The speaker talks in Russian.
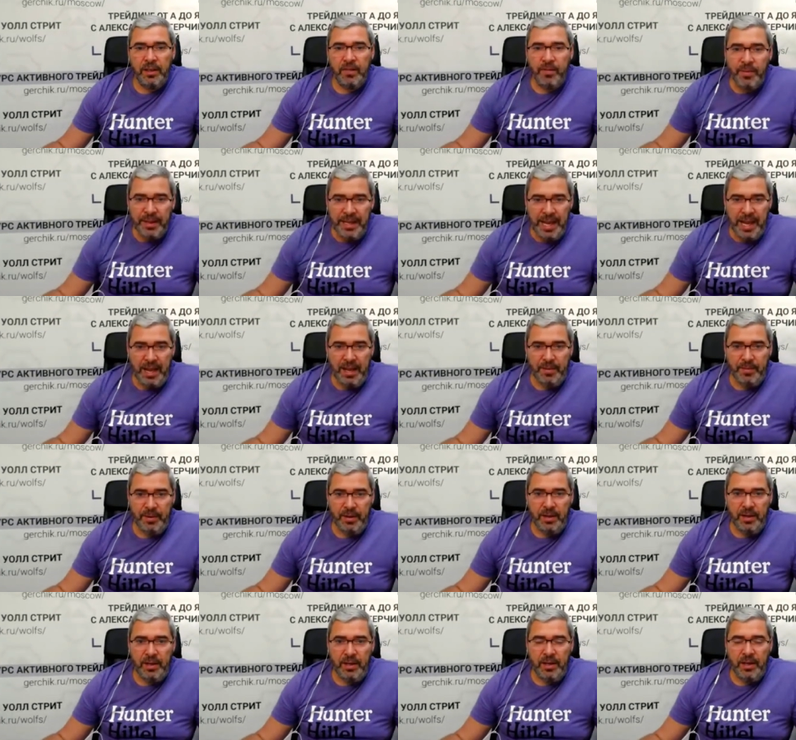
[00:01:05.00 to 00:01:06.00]

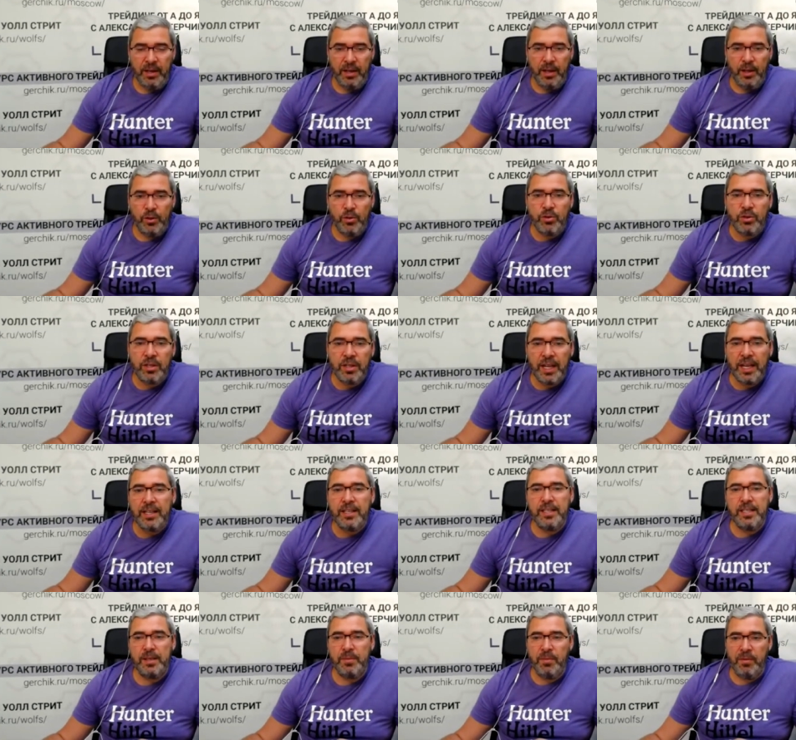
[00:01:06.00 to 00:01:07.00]
вменяемый, то
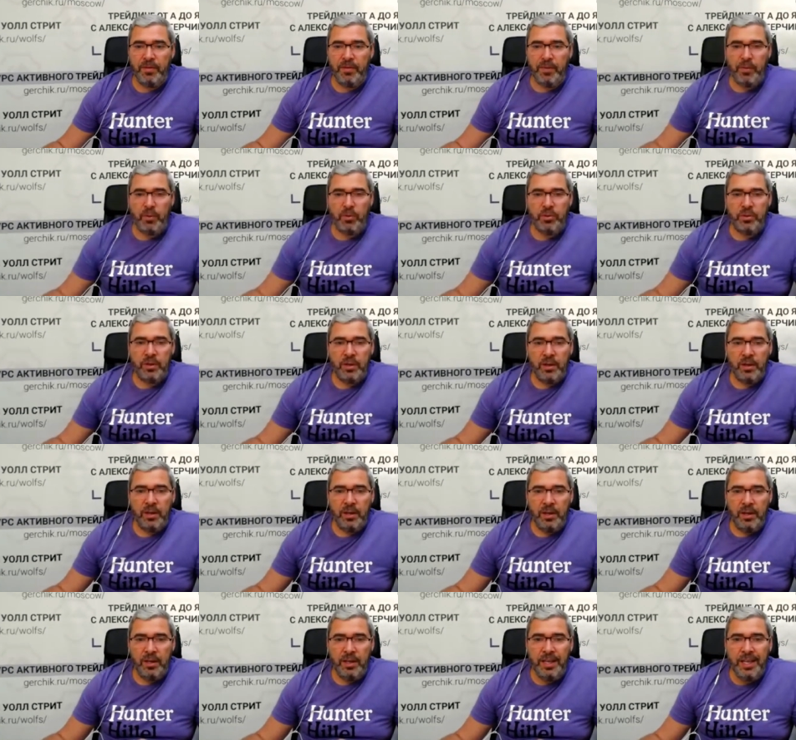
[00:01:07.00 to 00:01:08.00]
задайте себе вопрос.
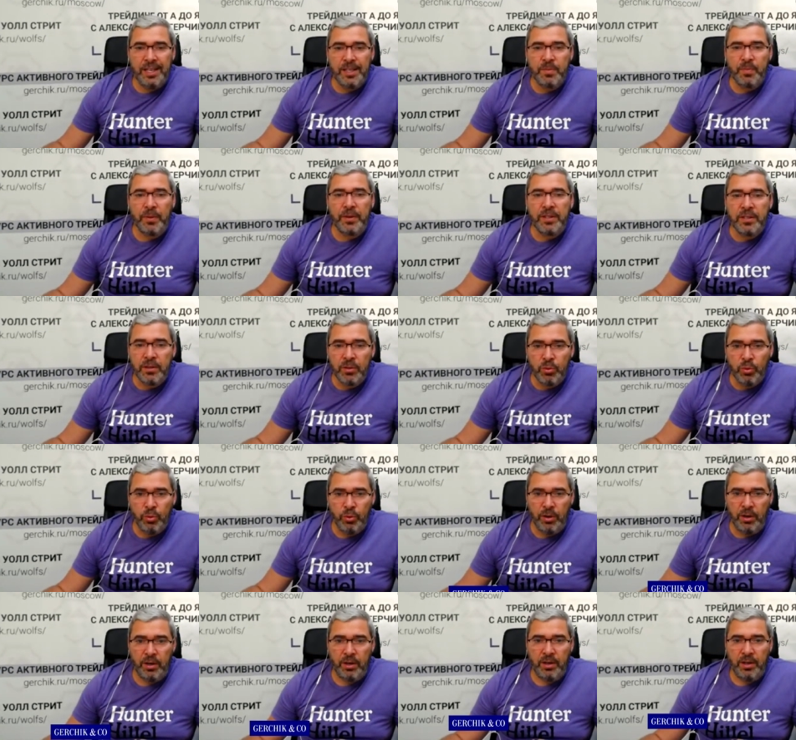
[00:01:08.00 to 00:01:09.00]
Есть
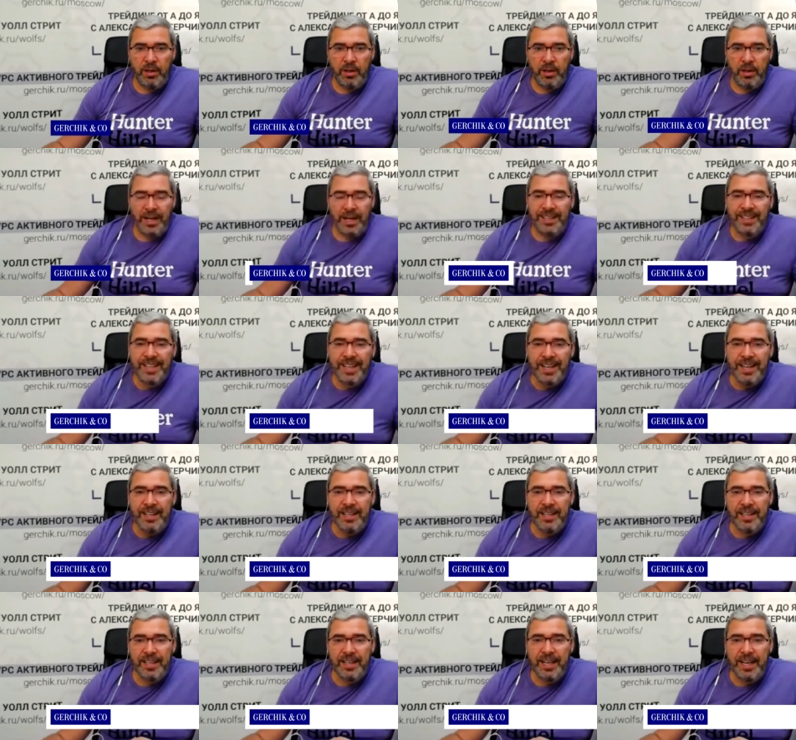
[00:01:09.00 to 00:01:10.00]
процедура
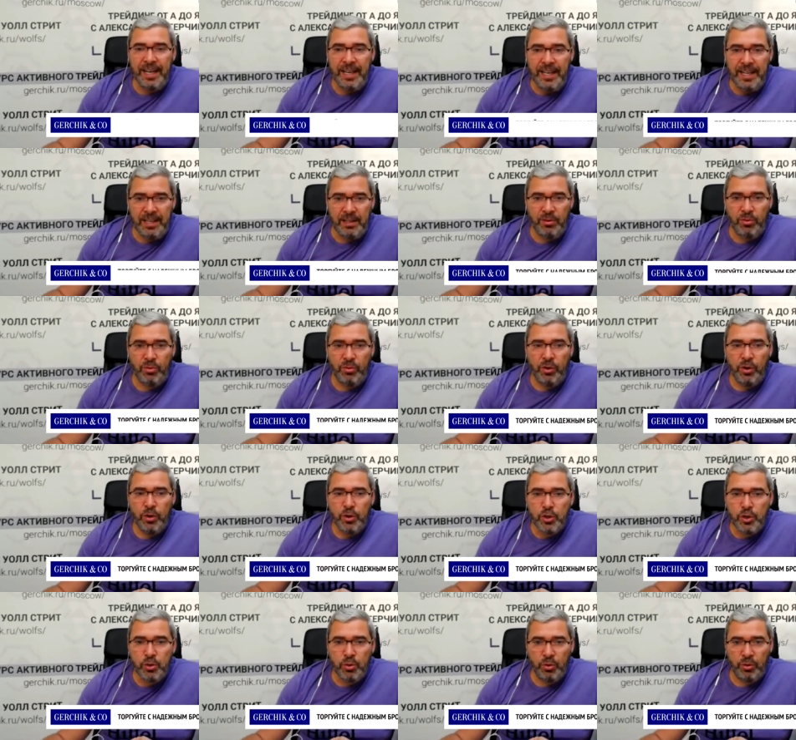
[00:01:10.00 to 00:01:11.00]
открытия клиенту
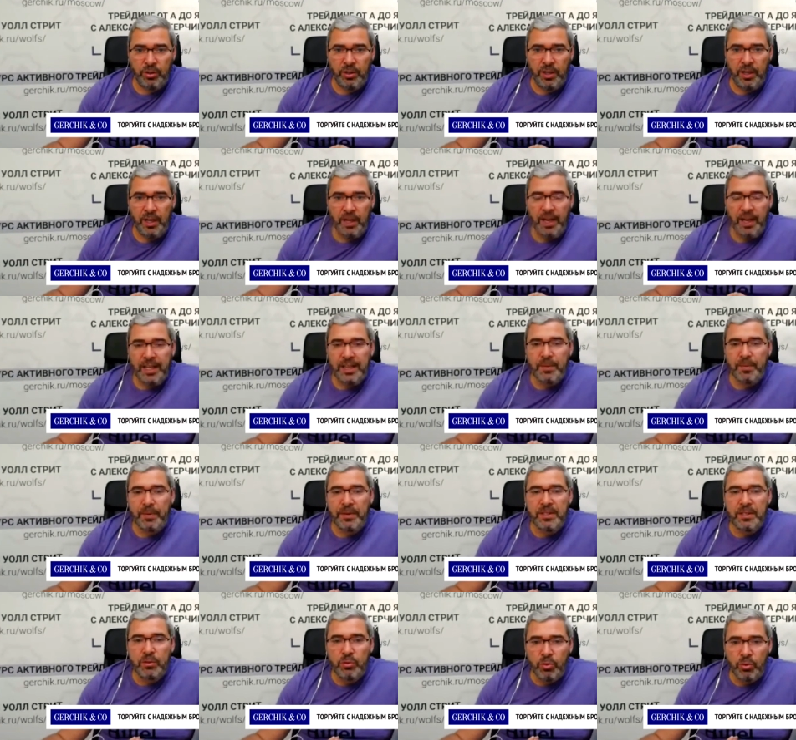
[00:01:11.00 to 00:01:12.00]
счета. Эта
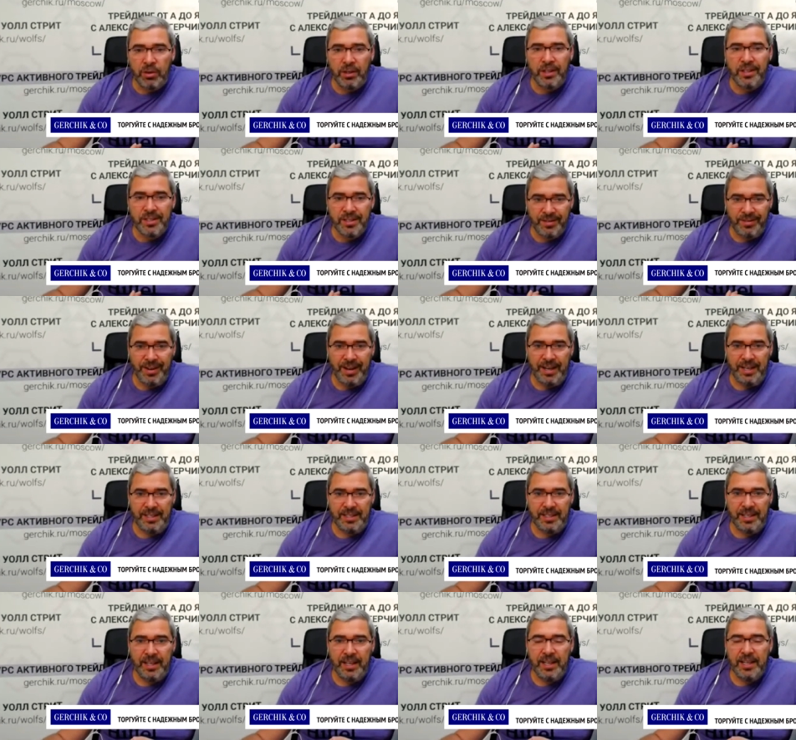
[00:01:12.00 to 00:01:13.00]
процедура
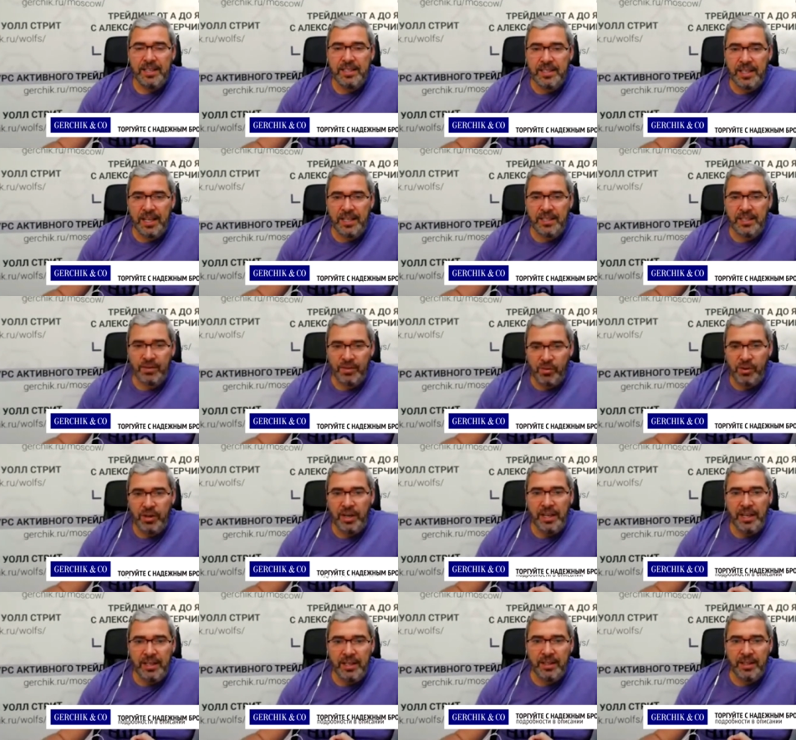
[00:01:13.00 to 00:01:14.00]
называется «Знай своего
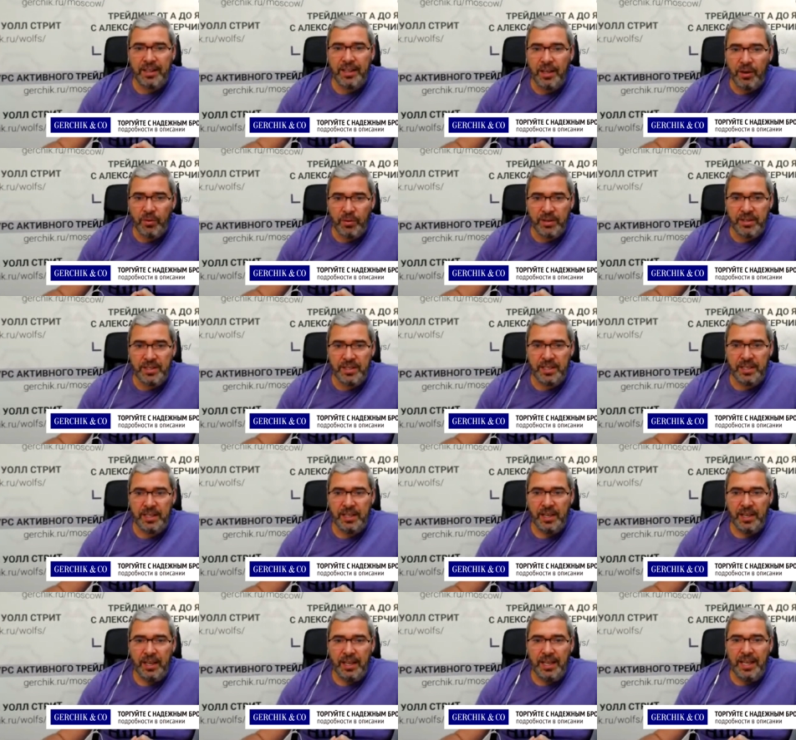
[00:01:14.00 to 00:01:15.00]
клиента
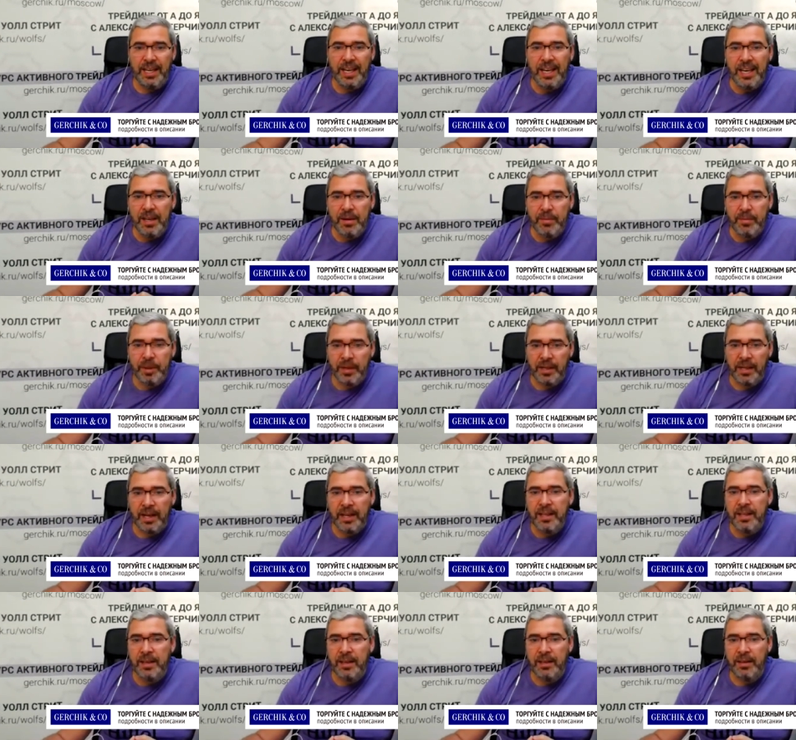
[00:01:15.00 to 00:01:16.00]
KYC» и AML,
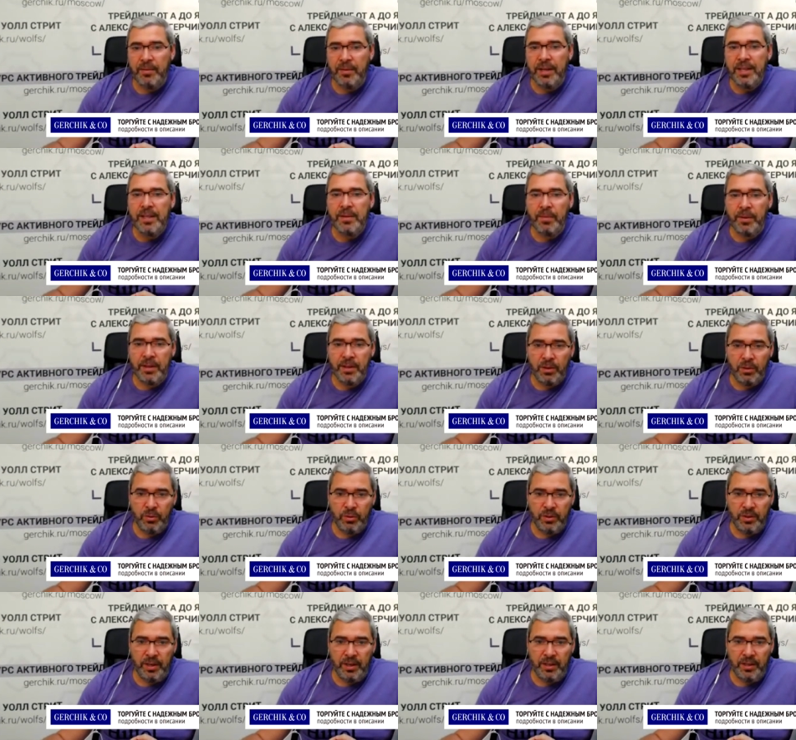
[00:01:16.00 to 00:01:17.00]
а не Anti-Money
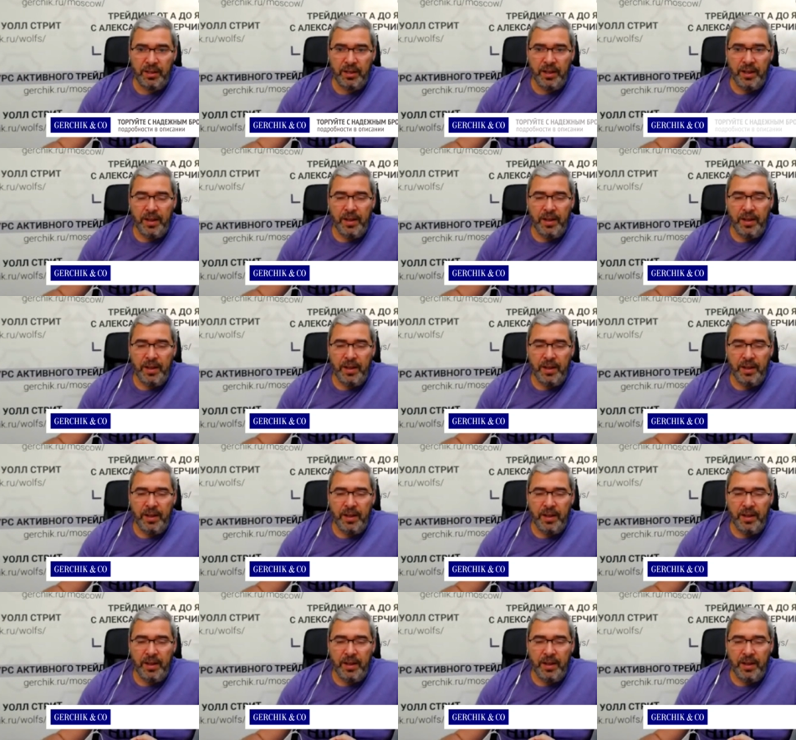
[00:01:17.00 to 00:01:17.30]
Laundering.